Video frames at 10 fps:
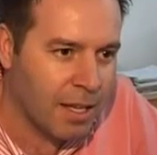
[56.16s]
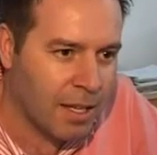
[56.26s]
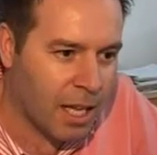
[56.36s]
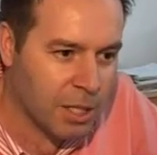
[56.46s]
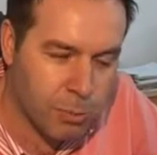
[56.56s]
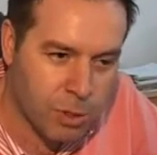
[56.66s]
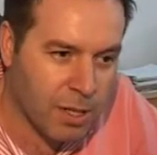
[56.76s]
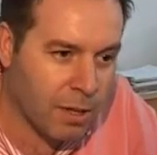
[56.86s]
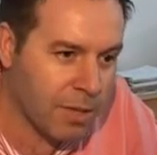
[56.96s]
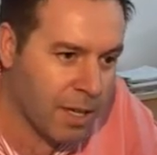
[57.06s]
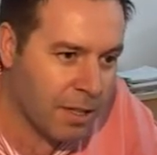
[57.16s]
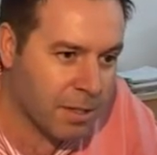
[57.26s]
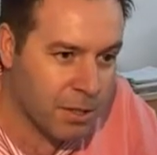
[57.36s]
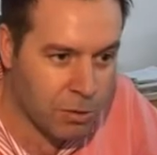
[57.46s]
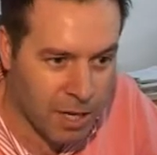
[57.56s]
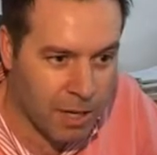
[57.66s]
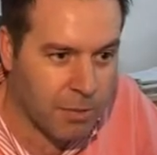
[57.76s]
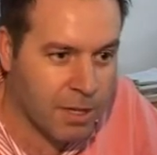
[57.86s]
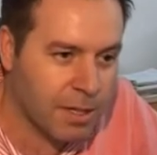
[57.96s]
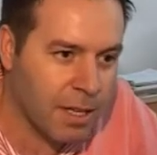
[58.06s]
eh, à disposição daqueles que os
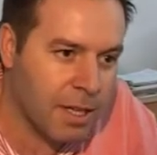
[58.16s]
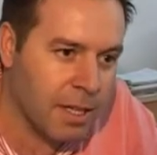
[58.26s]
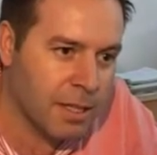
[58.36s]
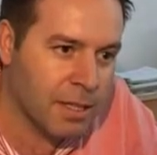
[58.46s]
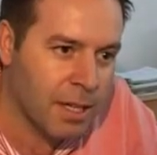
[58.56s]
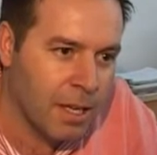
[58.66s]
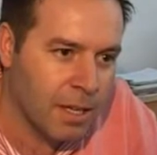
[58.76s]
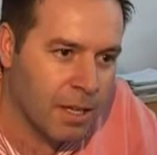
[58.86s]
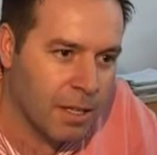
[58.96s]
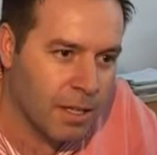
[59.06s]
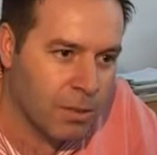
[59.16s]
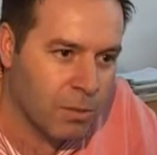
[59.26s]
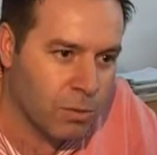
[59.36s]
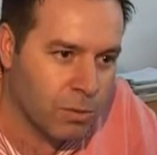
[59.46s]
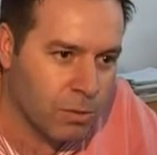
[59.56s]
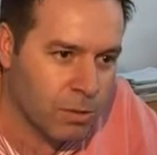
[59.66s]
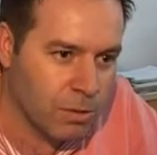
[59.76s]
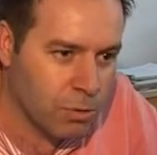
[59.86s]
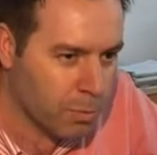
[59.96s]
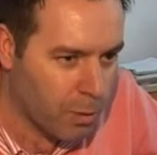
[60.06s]
queiram adquirir eh, nos,
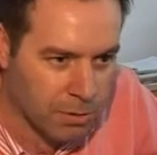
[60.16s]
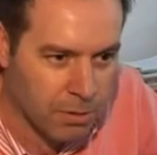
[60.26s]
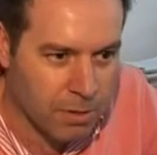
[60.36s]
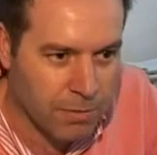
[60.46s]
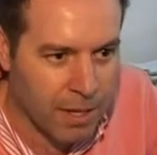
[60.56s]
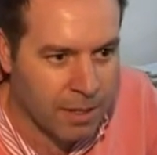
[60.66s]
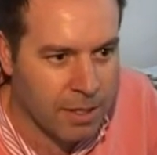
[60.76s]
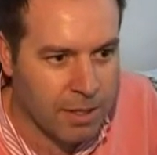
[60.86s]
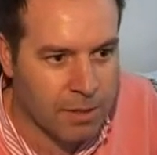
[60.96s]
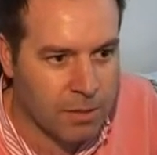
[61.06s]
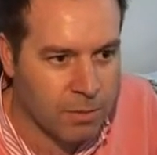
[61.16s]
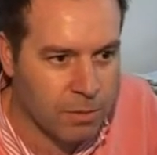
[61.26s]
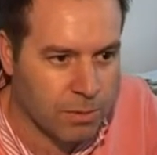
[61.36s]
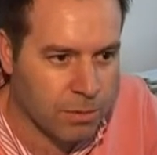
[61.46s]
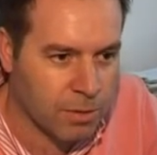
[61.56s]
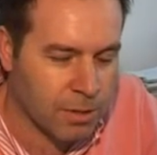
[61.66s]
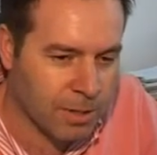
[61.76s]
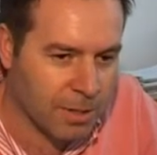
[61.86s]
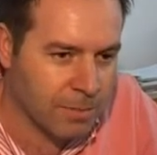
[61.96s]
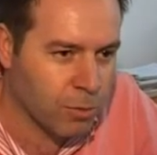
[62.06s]
nos postos de venda, nos,
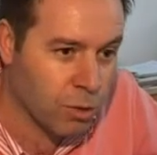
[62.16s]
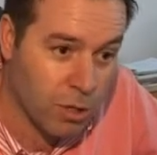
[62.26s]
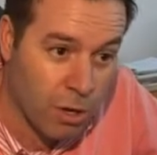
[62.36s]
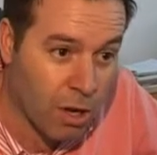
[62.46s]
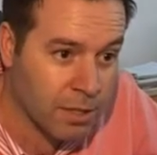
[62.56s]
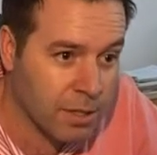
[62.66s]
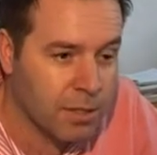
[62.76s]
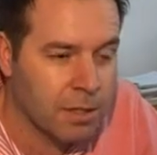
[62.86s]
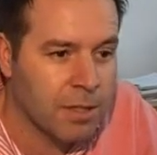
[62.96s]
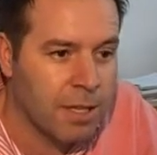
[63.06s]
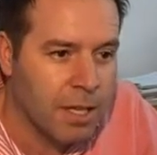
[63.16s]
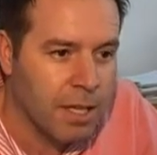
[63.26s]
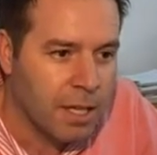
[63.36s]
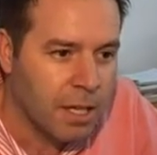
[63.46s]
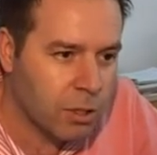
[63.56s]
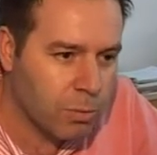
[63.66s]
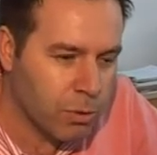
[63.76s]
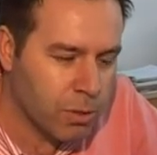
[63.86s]
eh, nos quiosques. Isto